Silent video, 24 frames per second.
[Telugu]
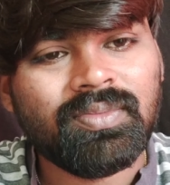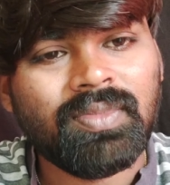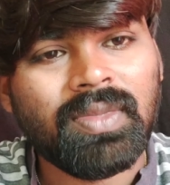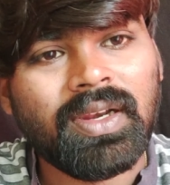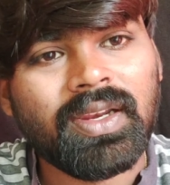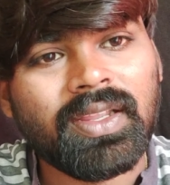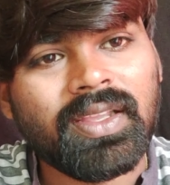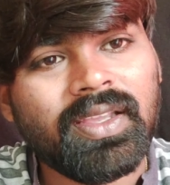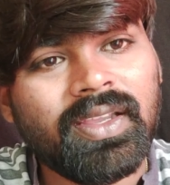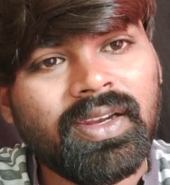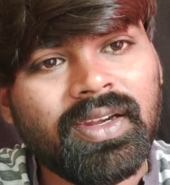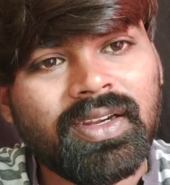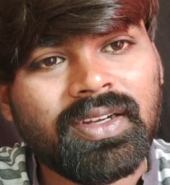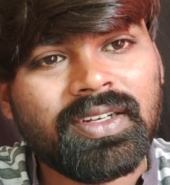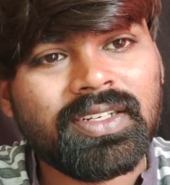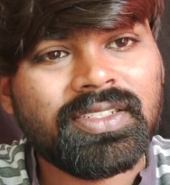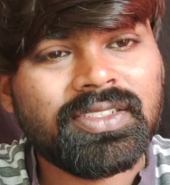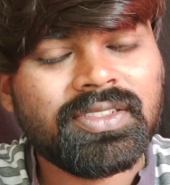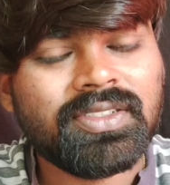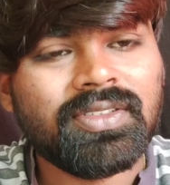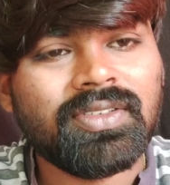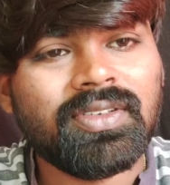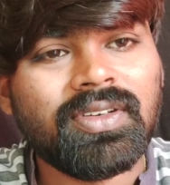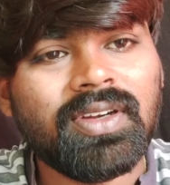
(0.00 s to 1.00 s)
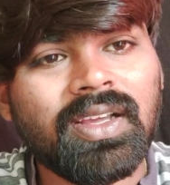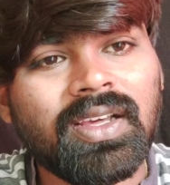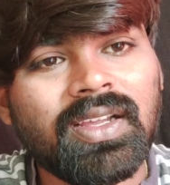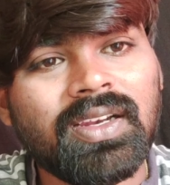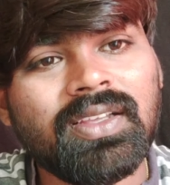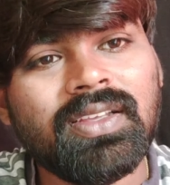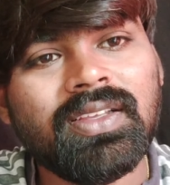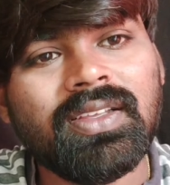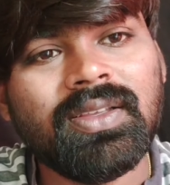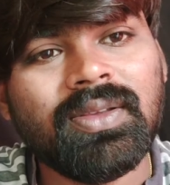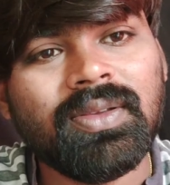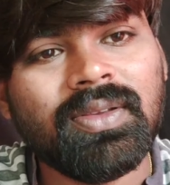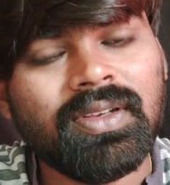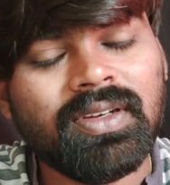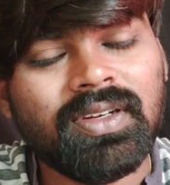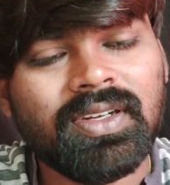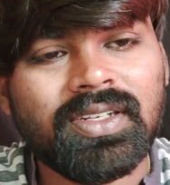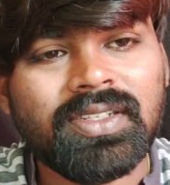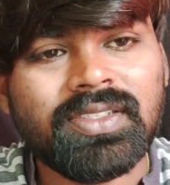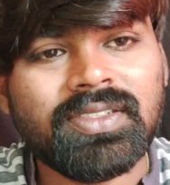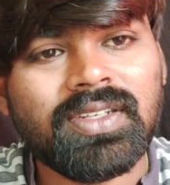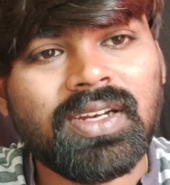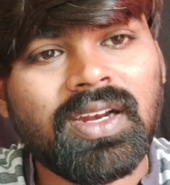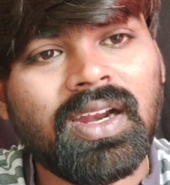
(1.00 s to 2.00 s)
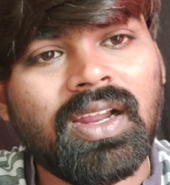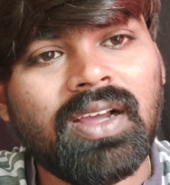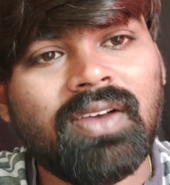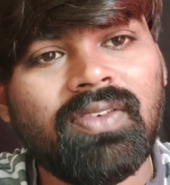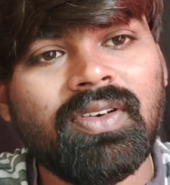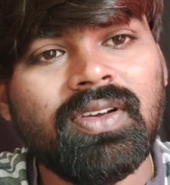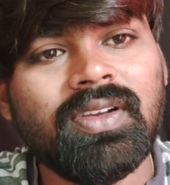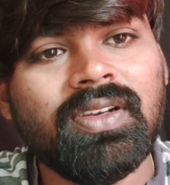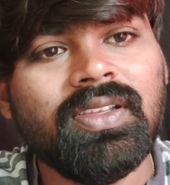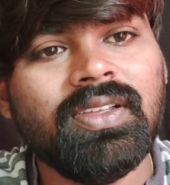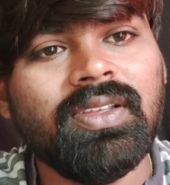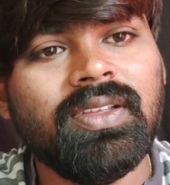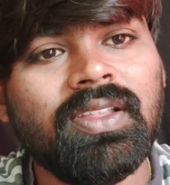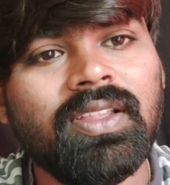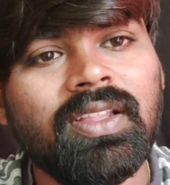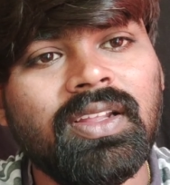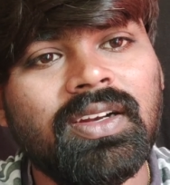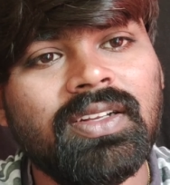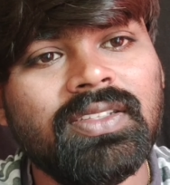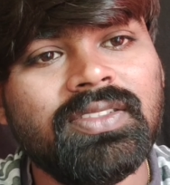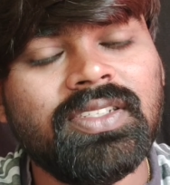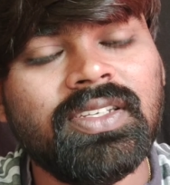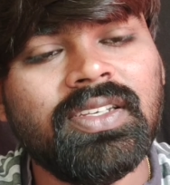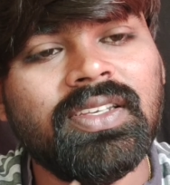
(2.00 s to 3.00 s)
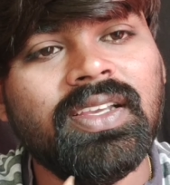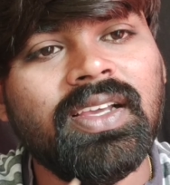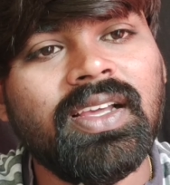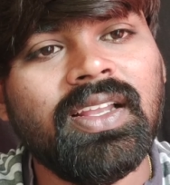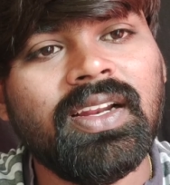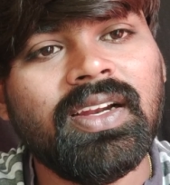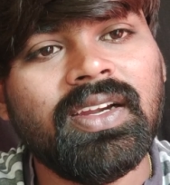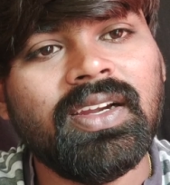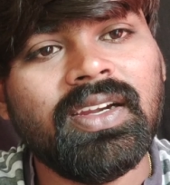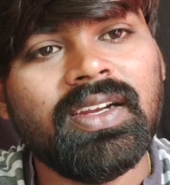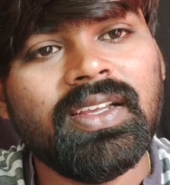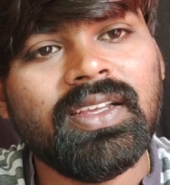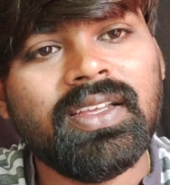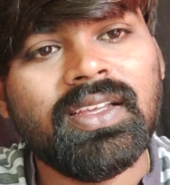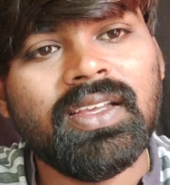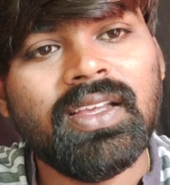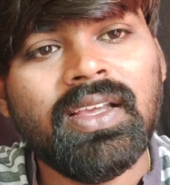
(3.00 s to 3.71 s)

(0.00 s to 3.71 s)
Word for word: మనకి ఇంట్రెస్ట్ ఉండాలి ఇంట్రెస్ట్ రావాలి ఏదన్నా చేయాలంటే